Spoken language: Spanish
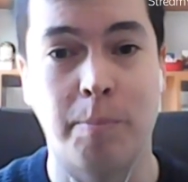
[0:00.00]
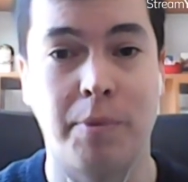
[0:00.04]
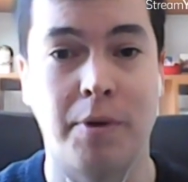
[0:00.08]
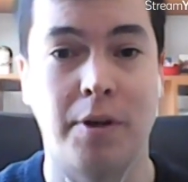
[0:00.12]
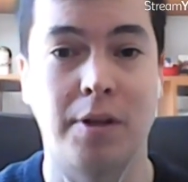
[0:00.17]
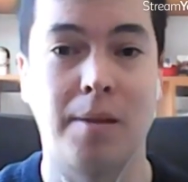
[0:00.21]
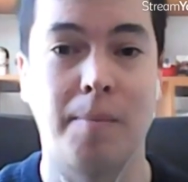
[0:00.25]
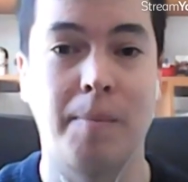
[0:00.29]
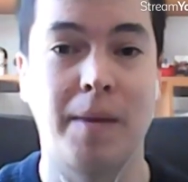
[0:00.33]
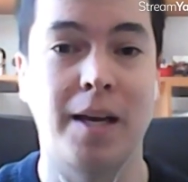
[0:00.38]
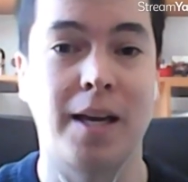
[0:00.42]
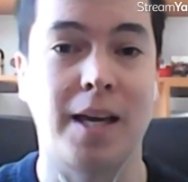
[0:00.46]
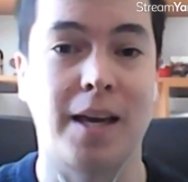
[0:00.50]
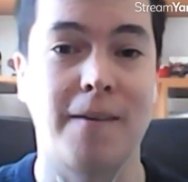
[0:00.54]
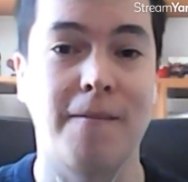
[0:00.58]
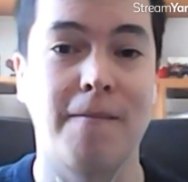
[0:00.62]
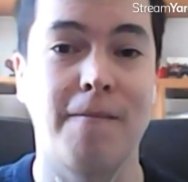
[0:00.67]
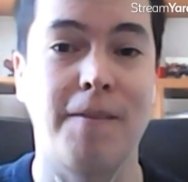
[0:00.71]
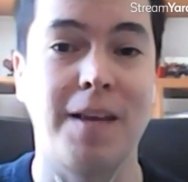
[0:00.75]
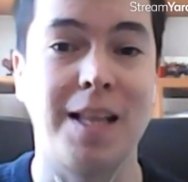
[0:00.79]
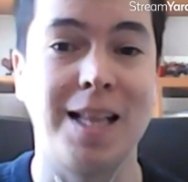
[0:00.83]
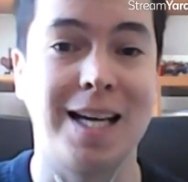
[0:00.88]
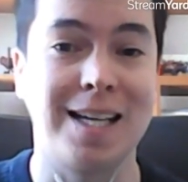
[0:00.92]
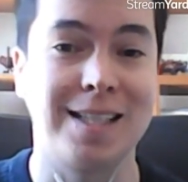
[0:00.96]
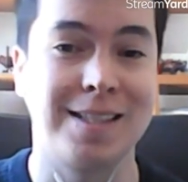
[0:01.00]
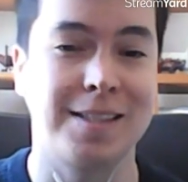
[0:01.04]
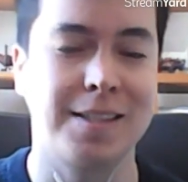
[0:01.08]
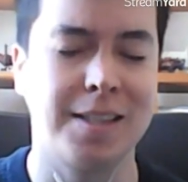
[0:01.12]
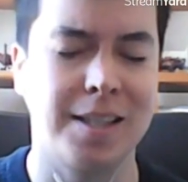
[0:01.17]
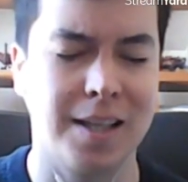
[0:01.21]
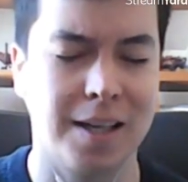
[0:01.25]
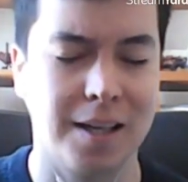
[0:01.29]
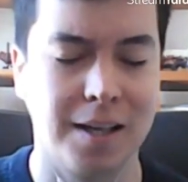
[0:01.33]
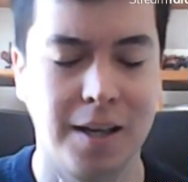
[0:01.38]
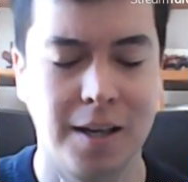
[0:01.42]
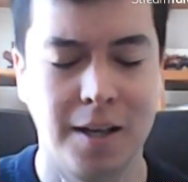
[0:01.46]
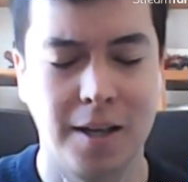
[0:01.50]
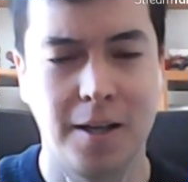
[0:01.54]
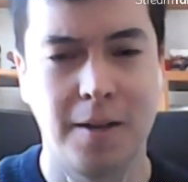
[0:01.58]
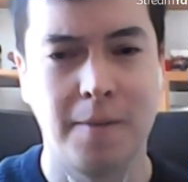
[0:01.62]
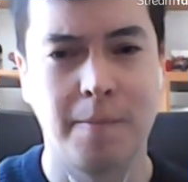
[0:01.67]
pero también quien financia